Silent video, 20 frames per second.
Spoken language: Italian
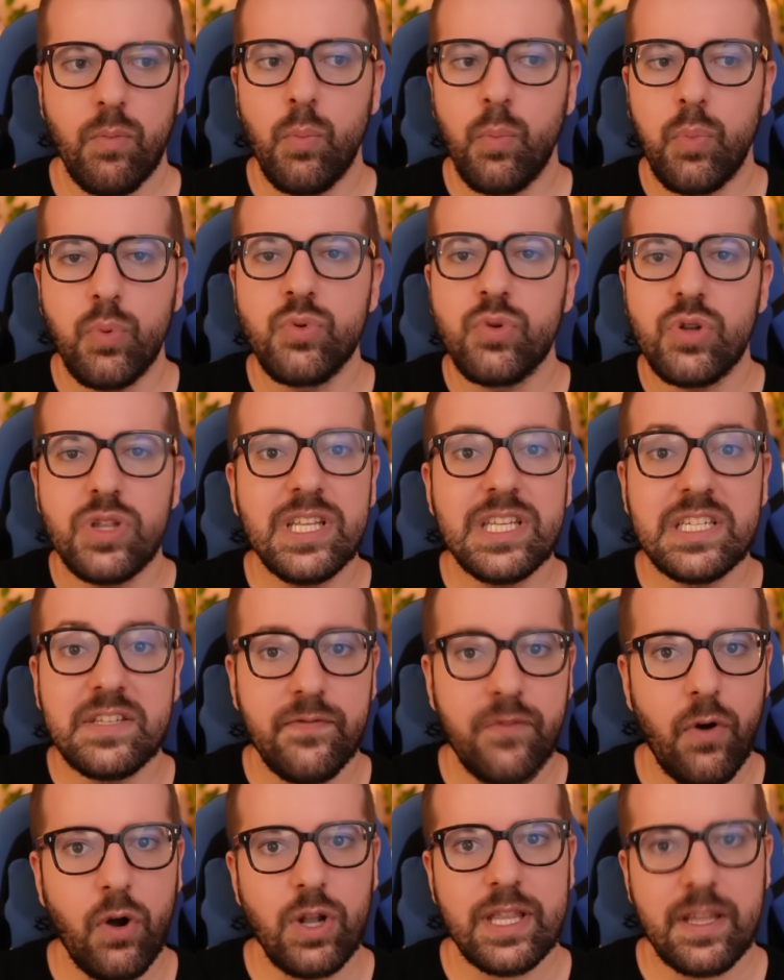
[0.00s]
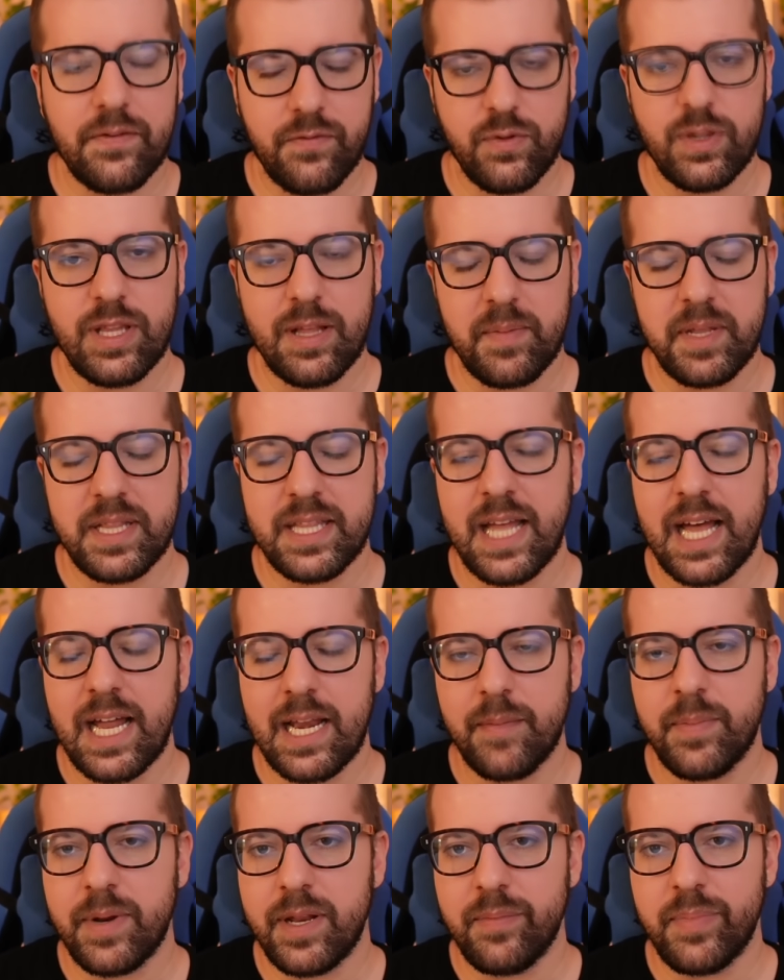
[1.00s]
un punto di svolta
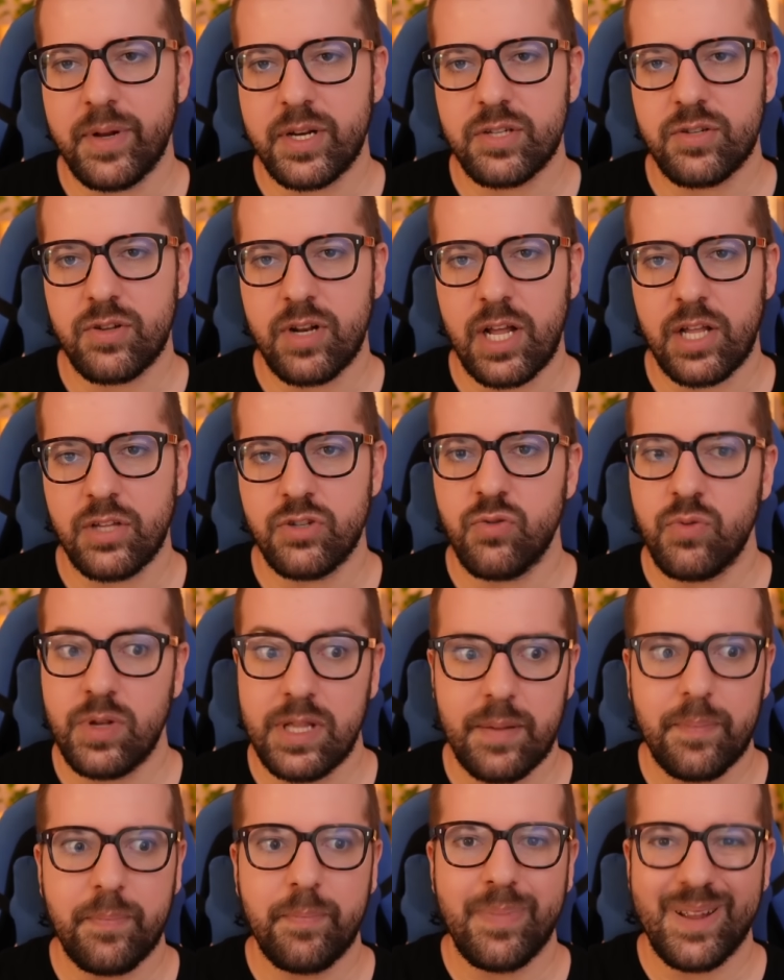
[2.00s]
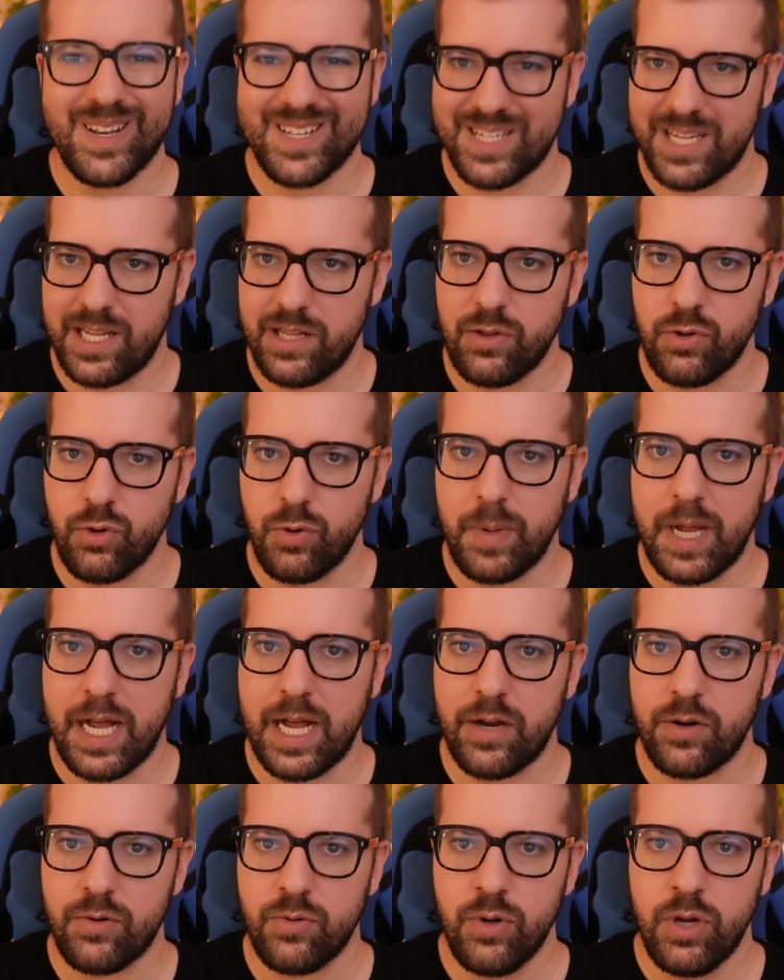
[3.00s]
fondamentale per il personaggio, quindi per
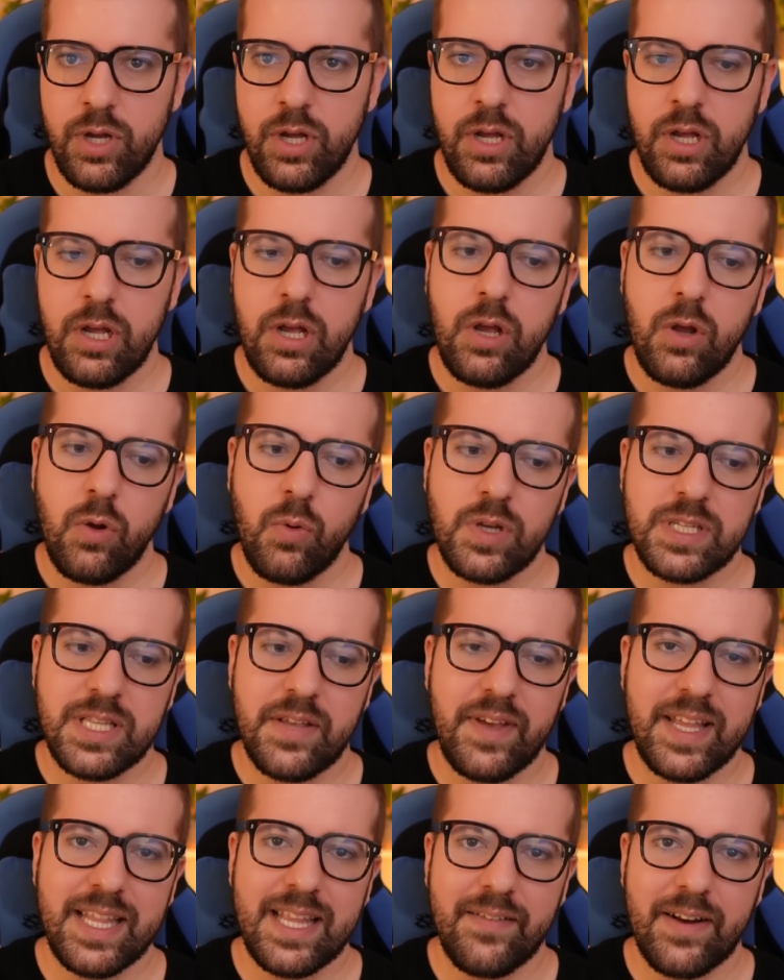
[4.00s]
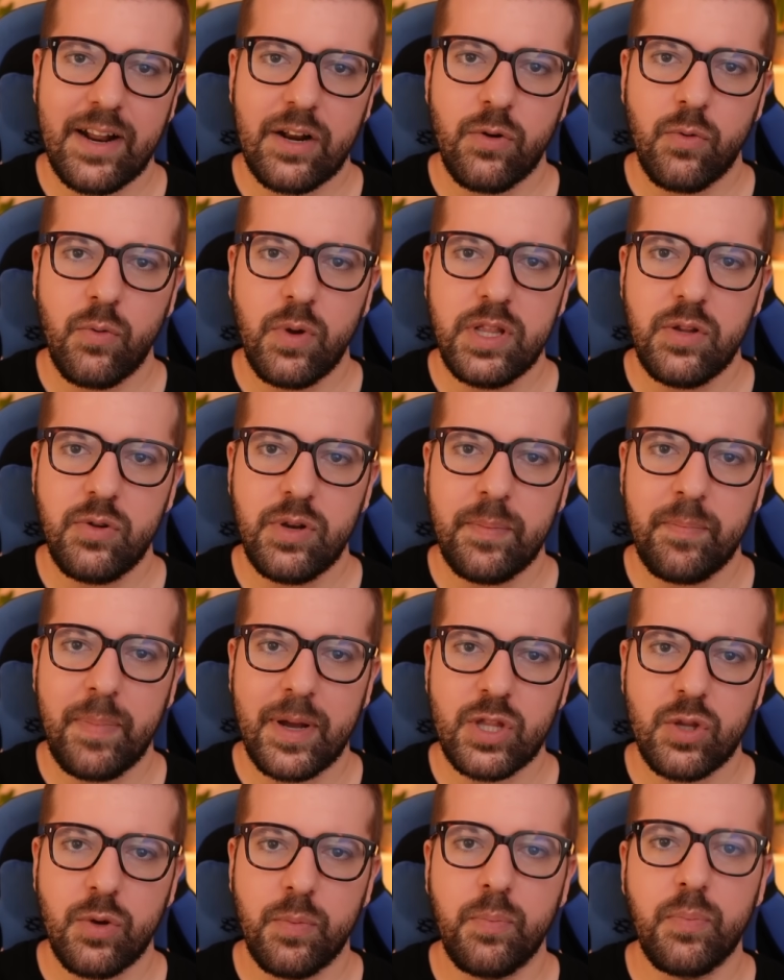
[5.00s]
Sentomaru. Questi eventi avranno quindi un
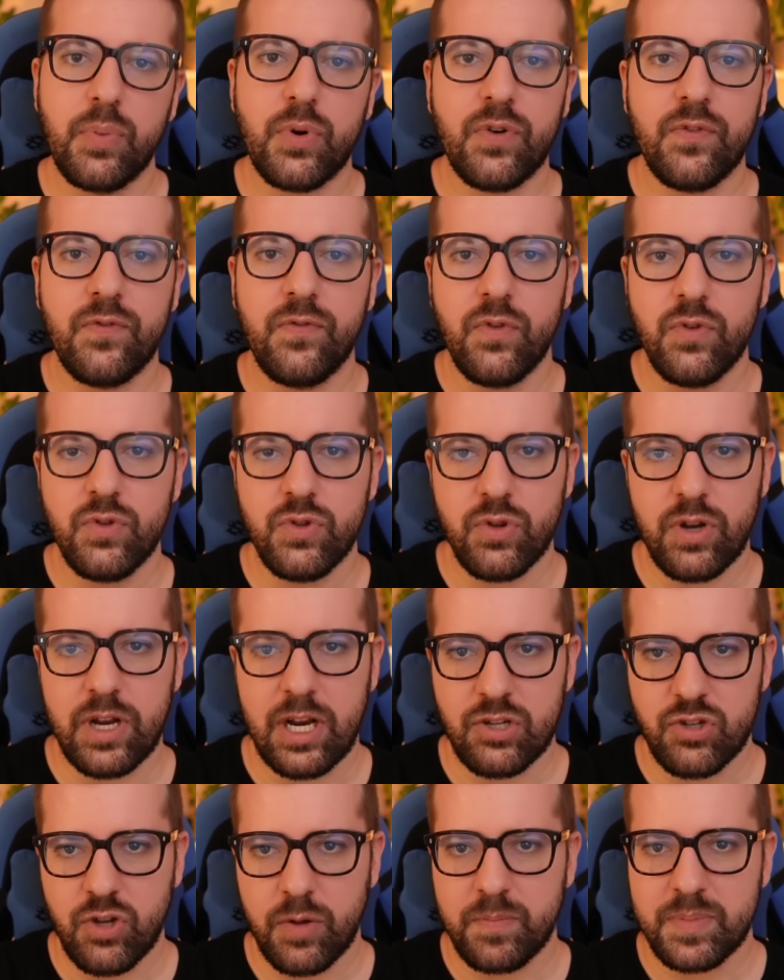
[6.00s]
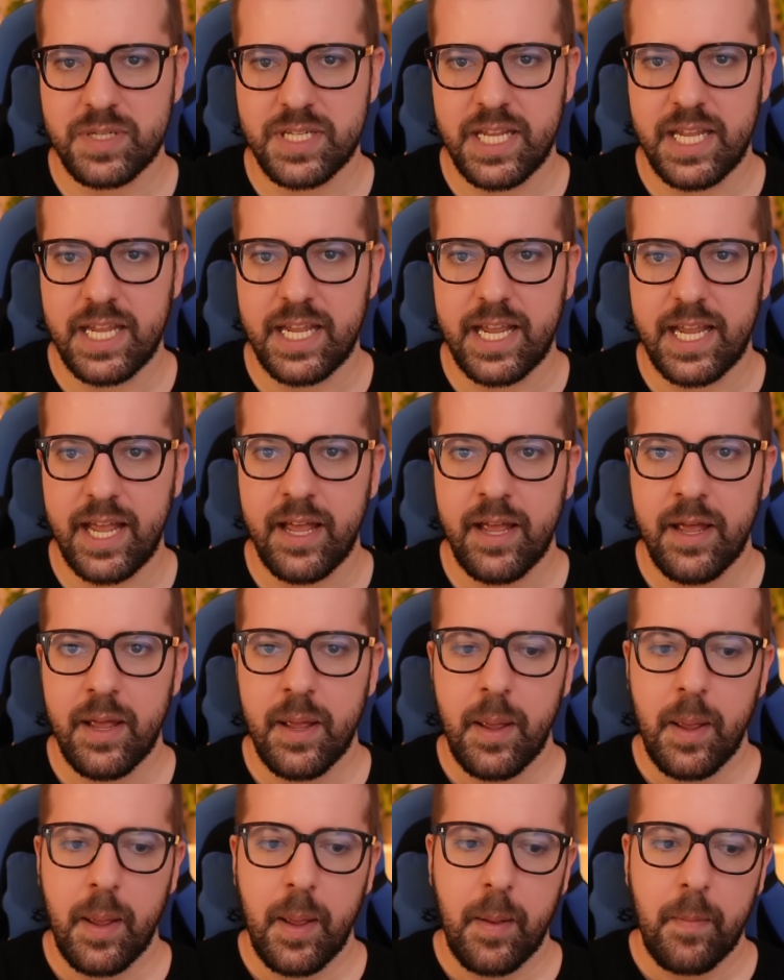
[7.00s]
impatto profondo nella sua psiche,
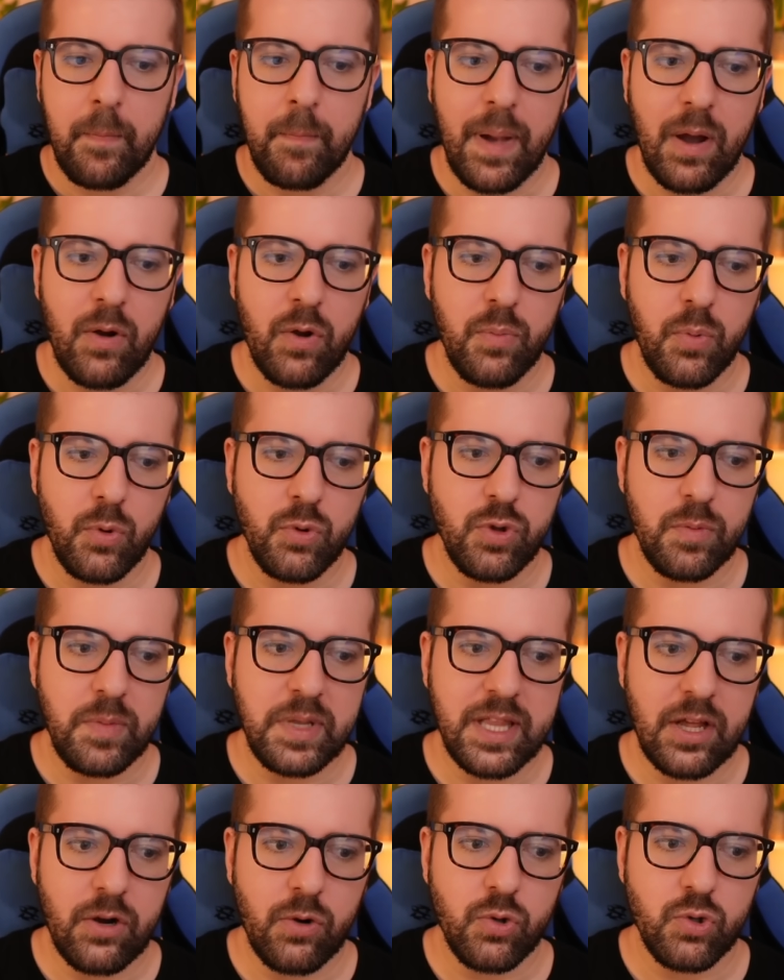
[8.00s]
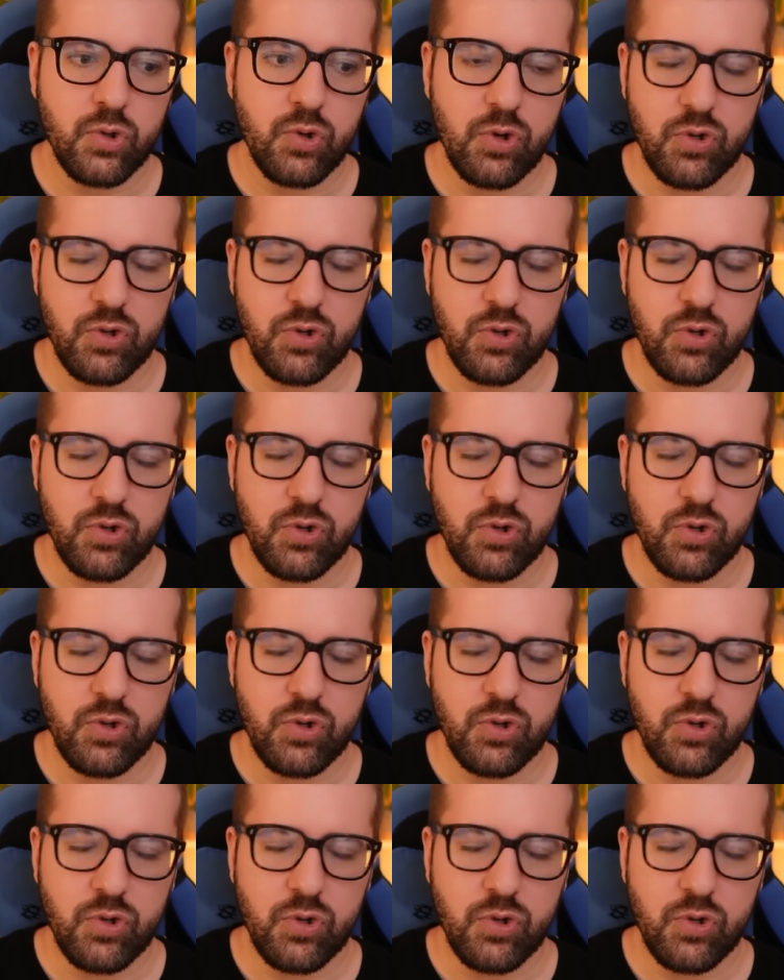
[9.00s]
ma a quel punto mi interrogo